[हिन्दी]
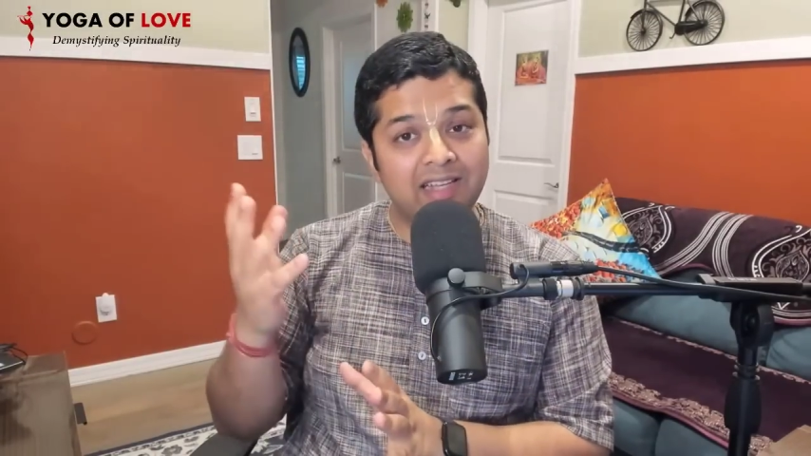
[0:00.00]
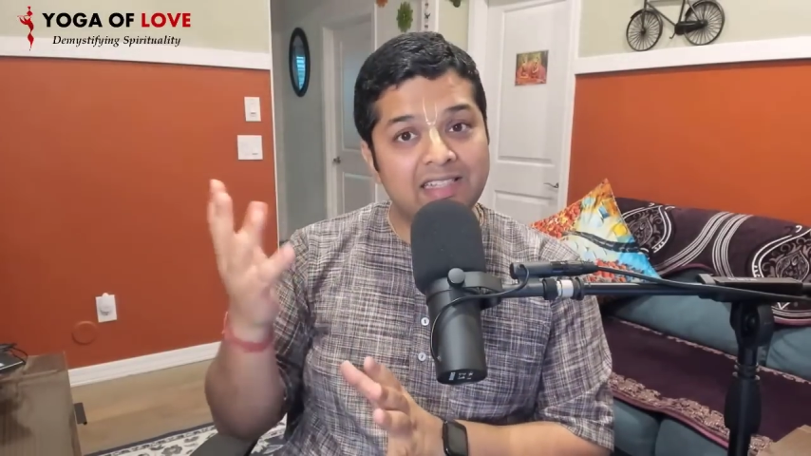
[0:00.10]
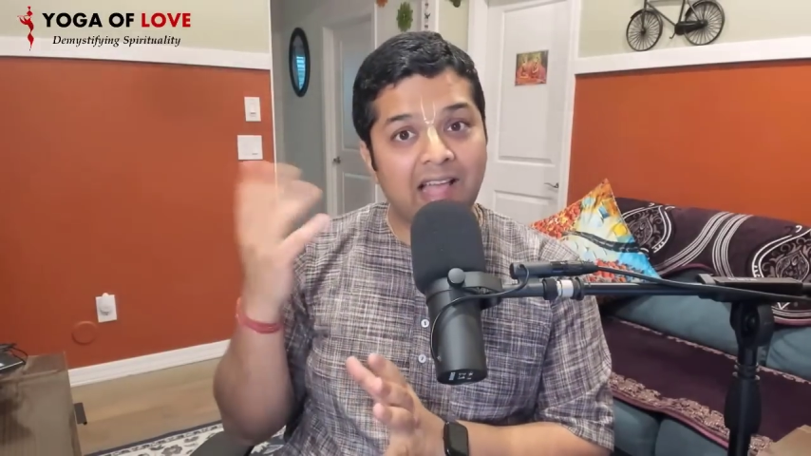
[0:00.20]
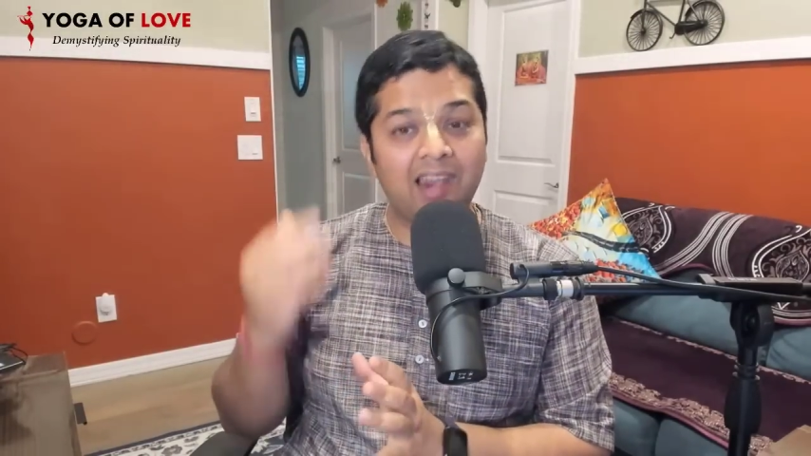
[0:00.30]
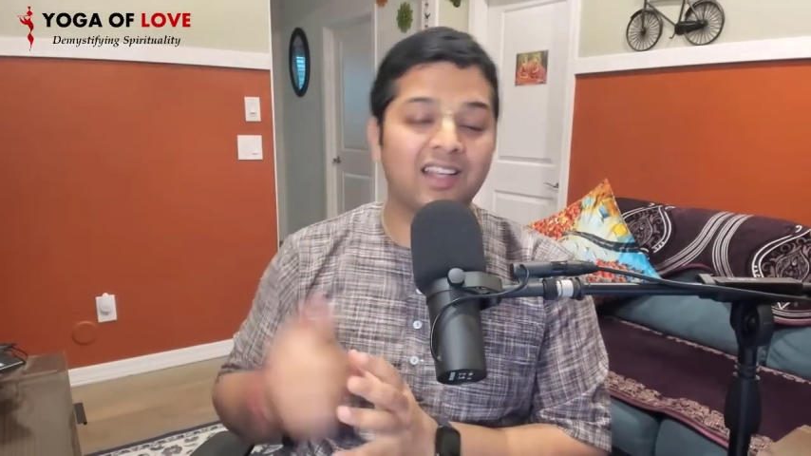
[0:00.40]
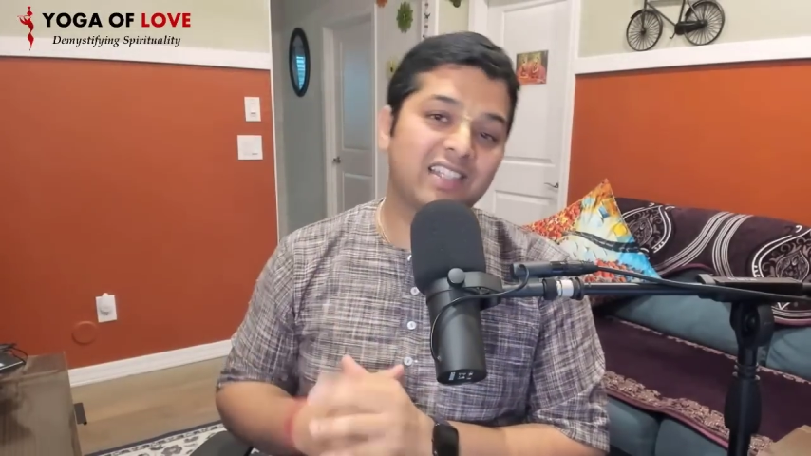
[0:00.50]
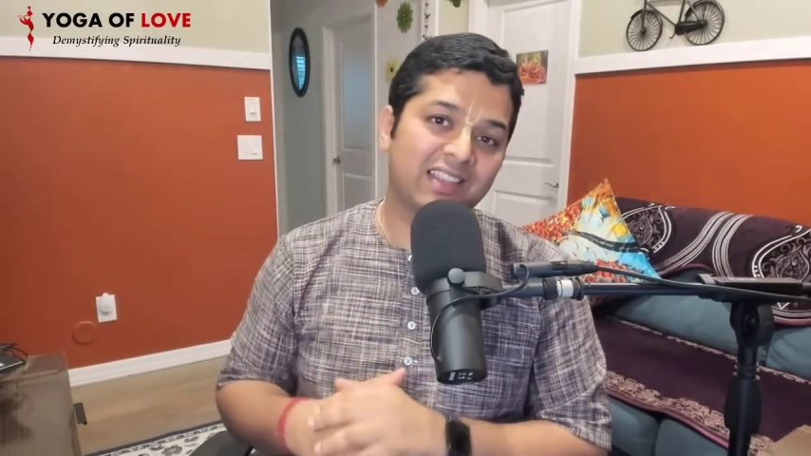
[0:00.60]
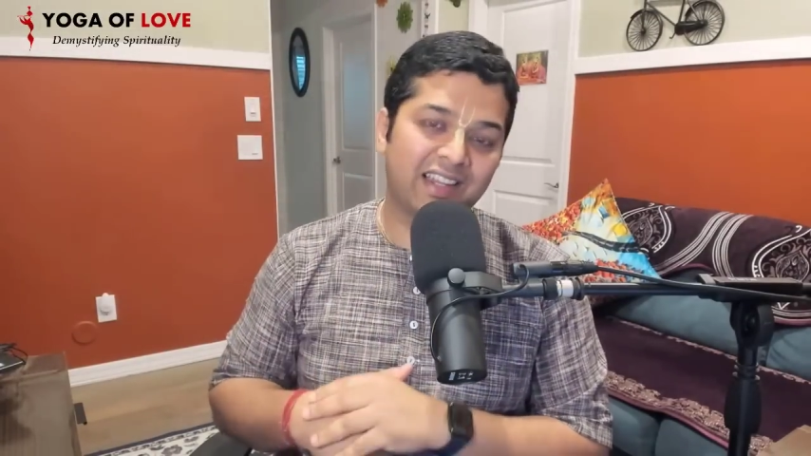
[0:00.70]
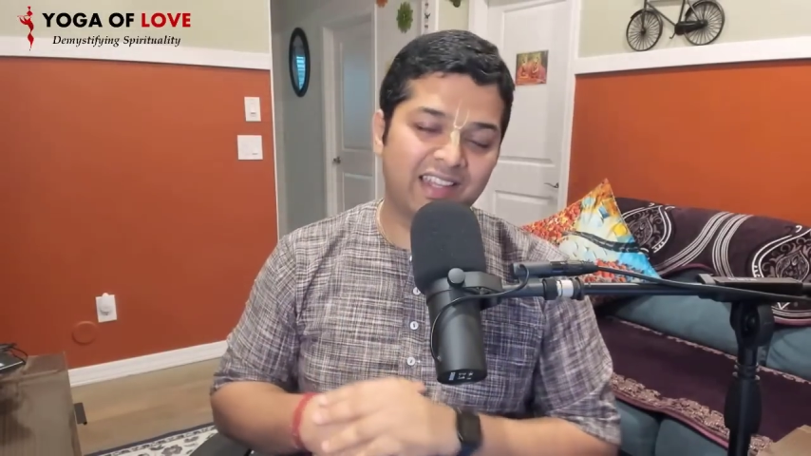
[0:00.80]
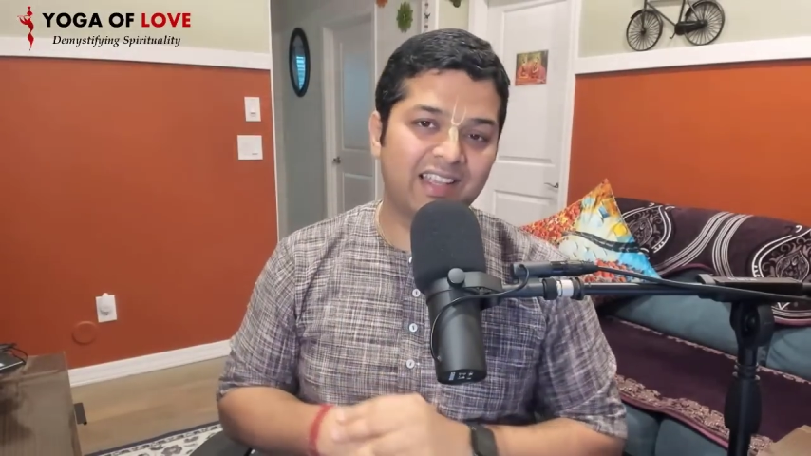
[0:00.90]
साल लग जाते हैं
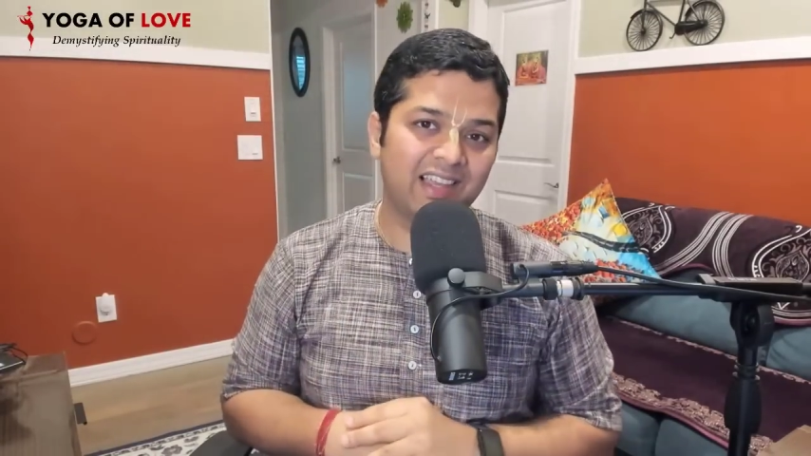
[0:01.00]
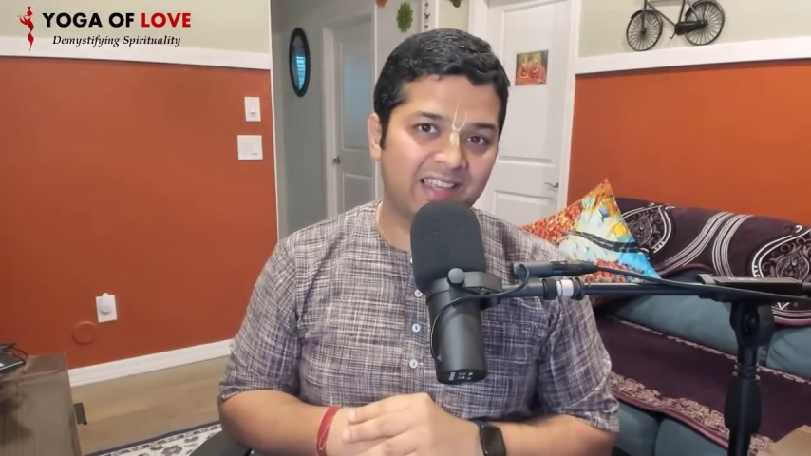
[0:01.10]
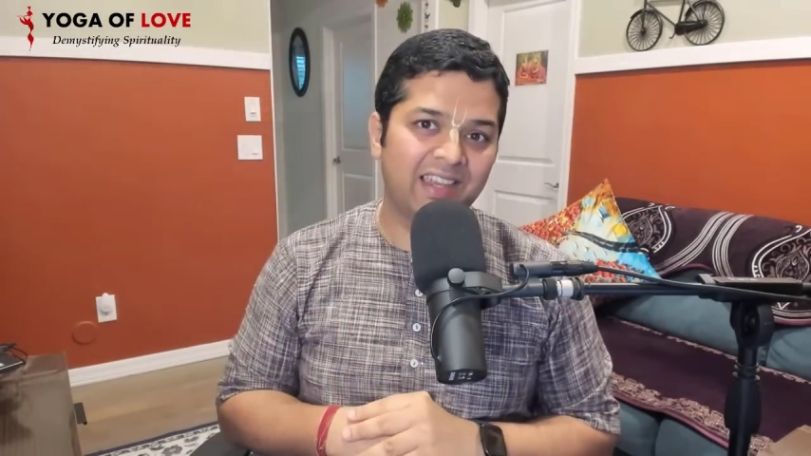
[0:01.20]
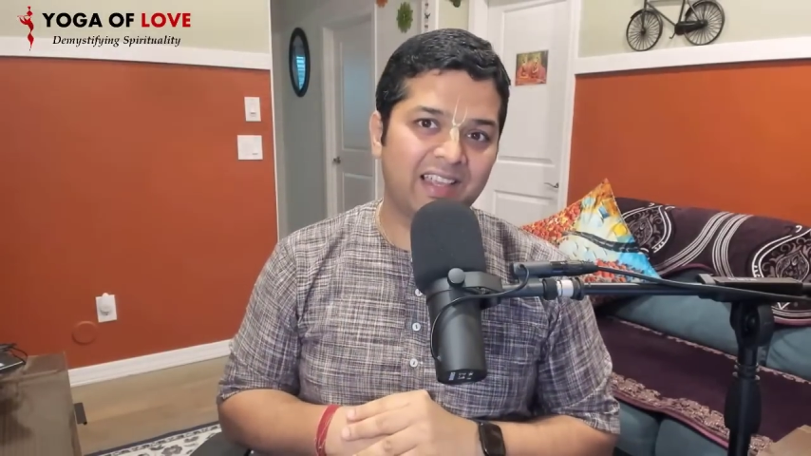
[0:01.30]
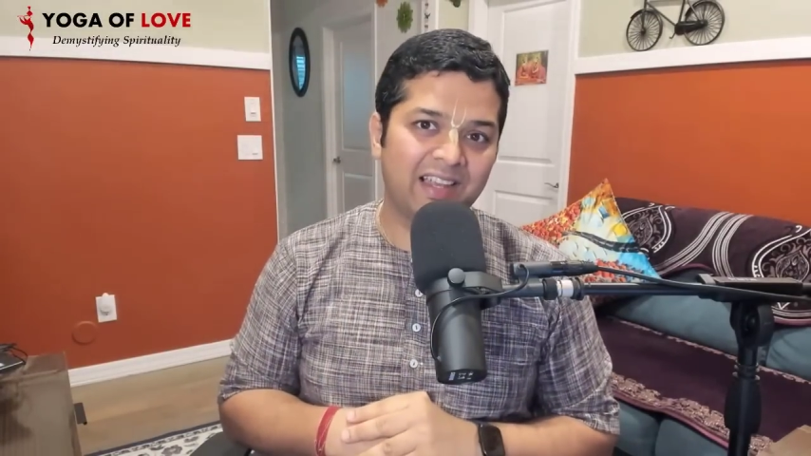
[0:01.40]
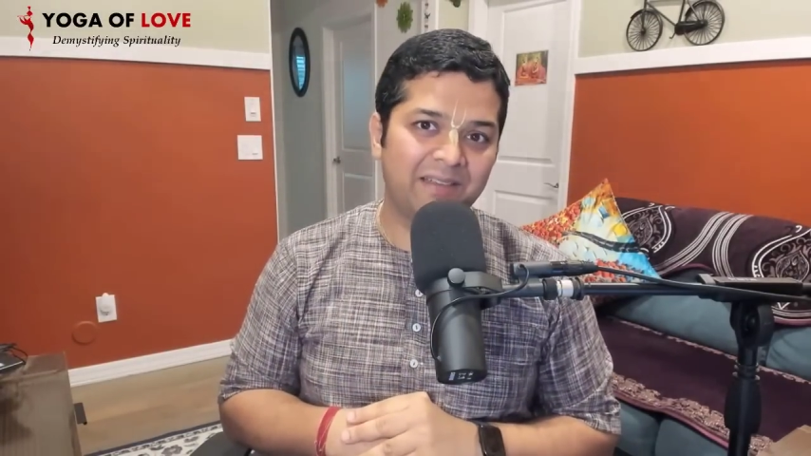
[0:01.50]
टीका लिखने के लिए